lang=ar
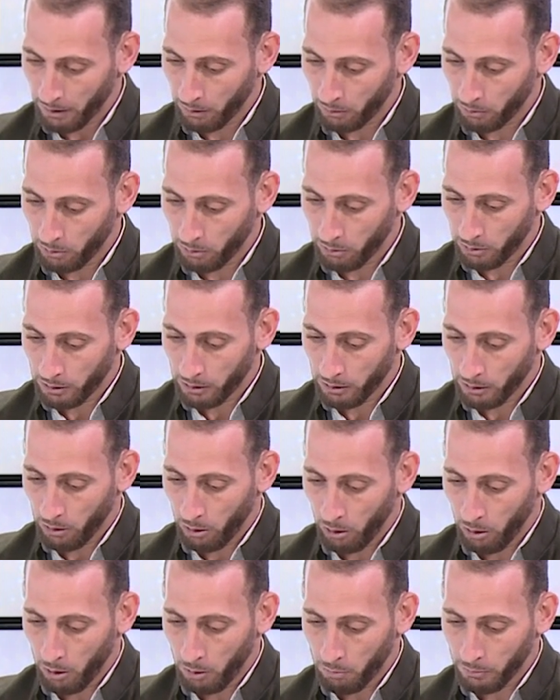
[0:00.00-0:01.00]
يقول
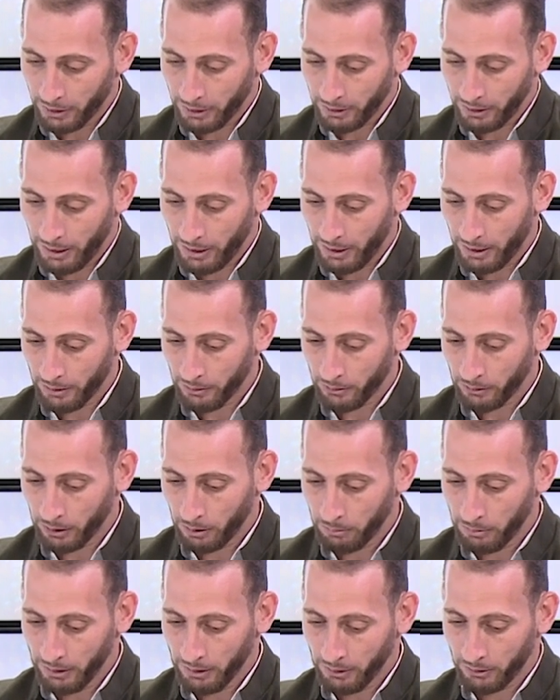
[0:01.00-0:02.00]
عمري الآن
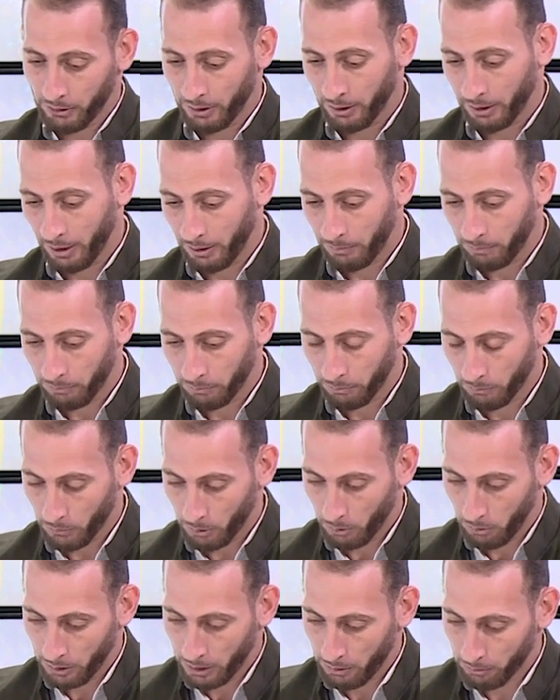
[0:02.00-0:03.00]
سبعين سنة
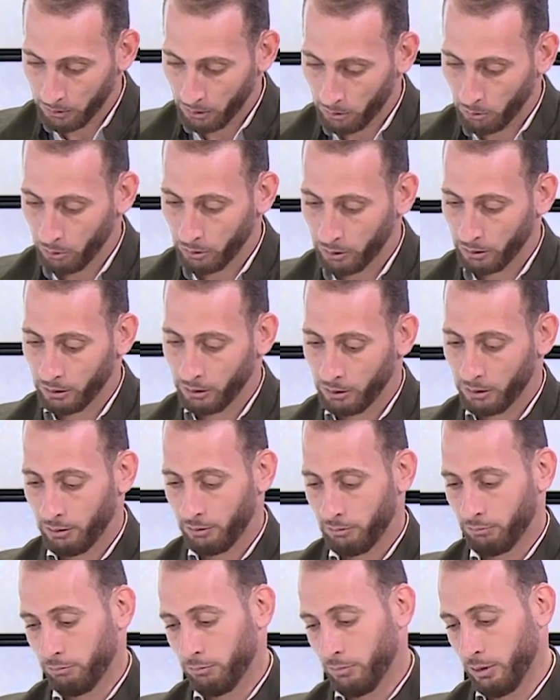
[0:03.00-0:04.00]
ولم تكن
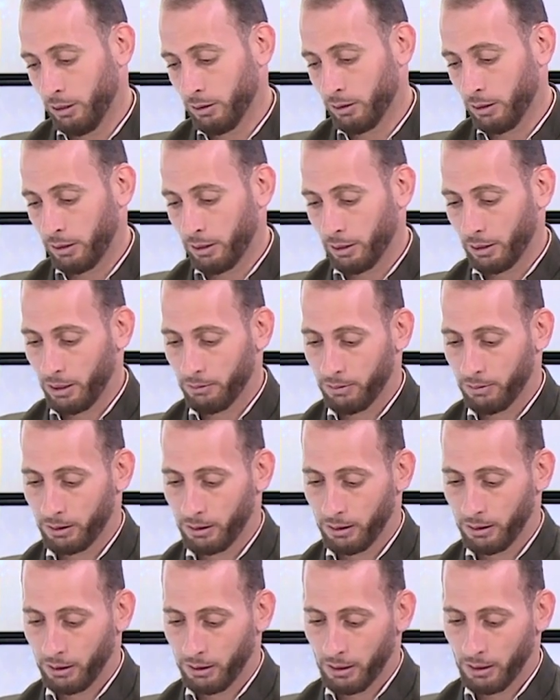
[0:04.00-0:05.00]
عندي ثقافة
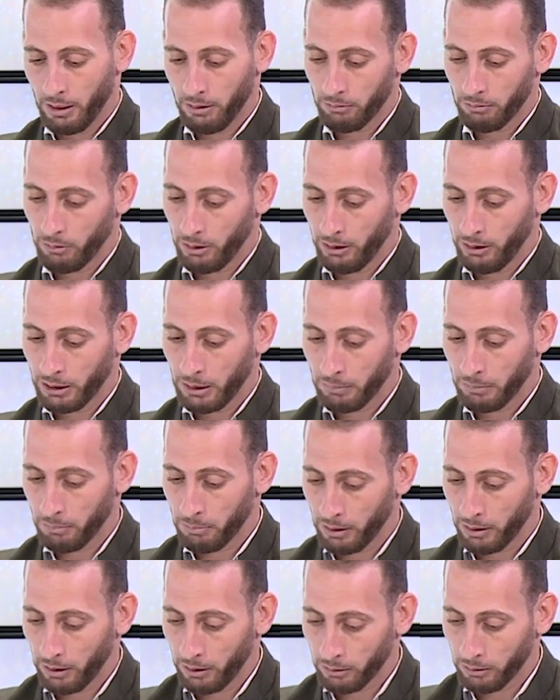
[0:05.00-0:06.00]
دينية وعندما
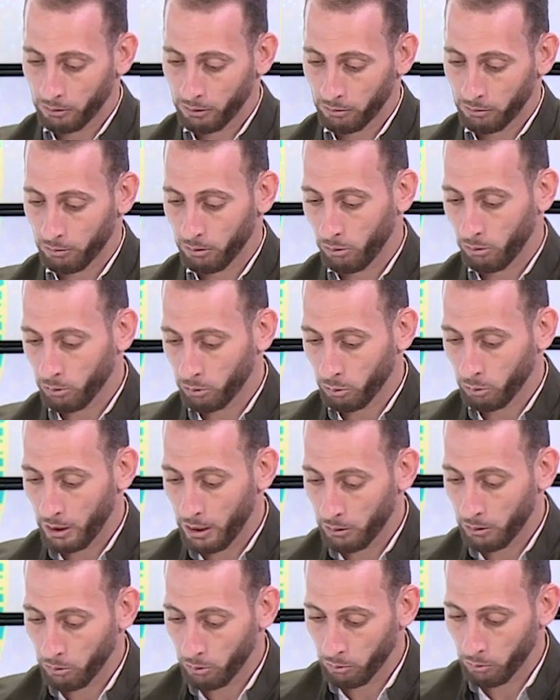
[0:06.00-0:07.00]
بلغت كنت
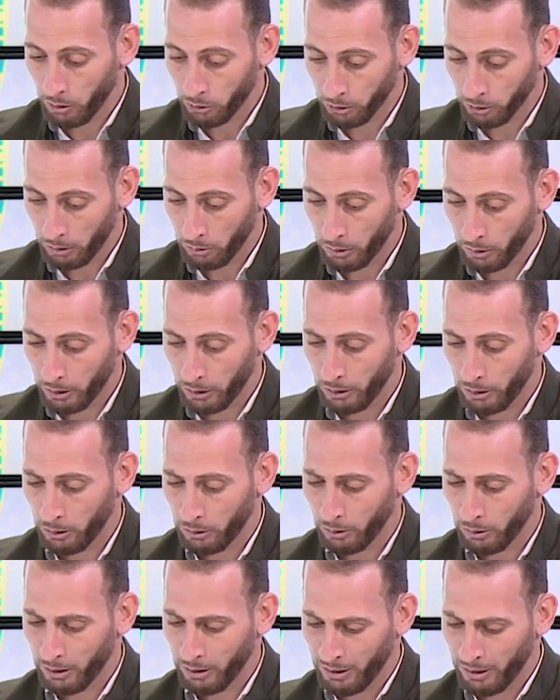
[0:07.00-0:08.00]
آكل, وش
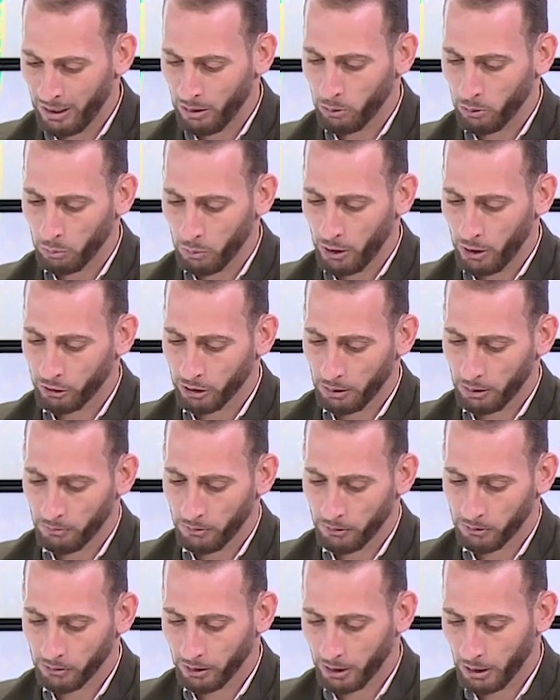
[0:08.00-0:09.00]
وأكل وأشرب
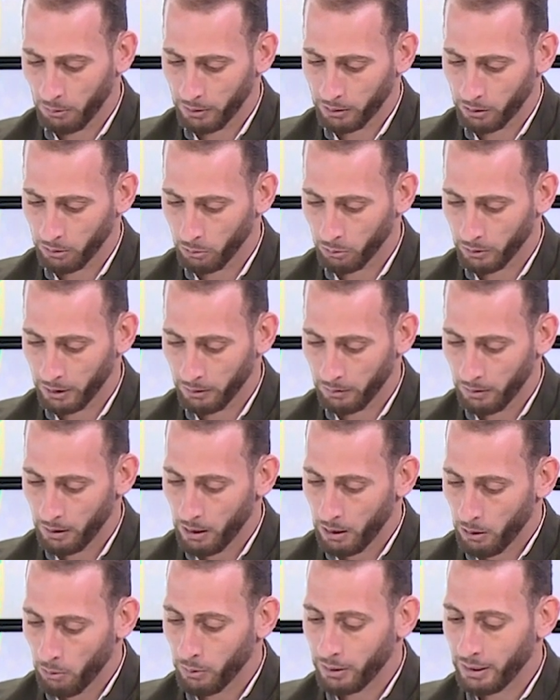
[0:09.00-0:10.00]
في السنوات الأولى
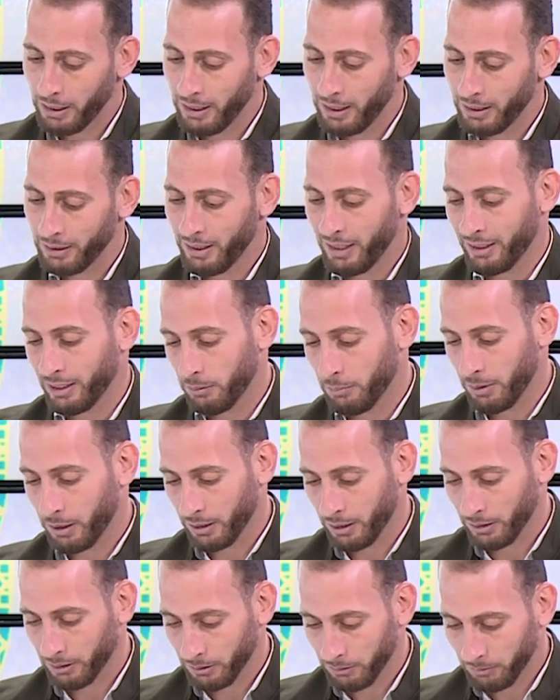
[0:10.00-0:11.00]
والآن أنا
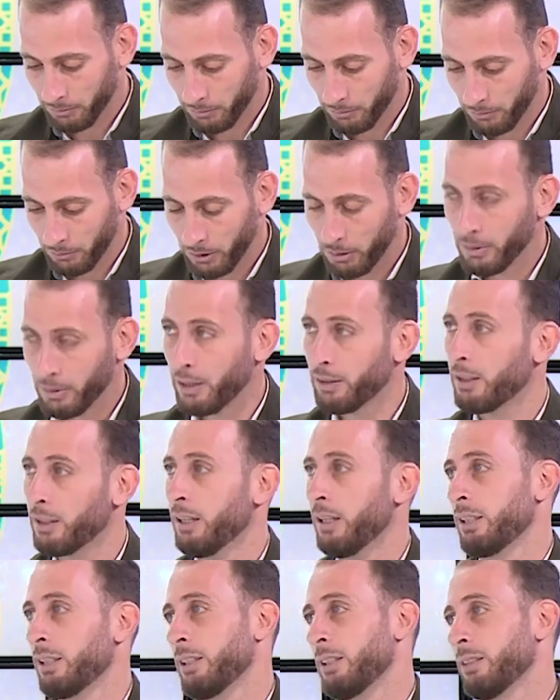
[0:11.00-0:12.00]
مريض فماذا
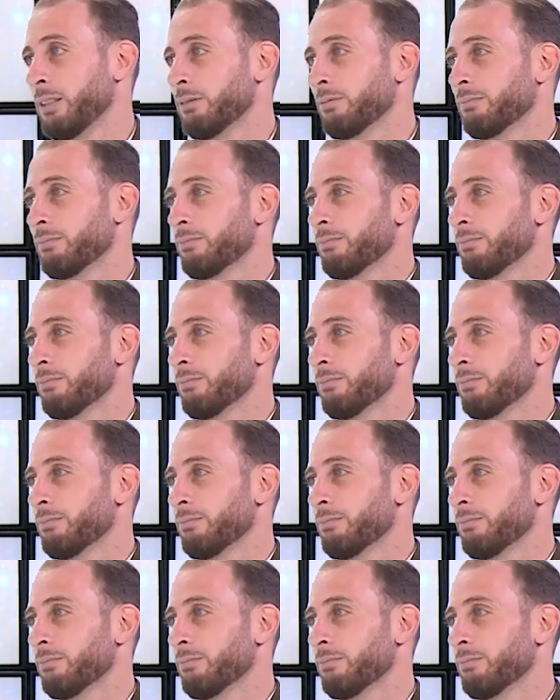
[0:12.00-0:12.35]
علي؟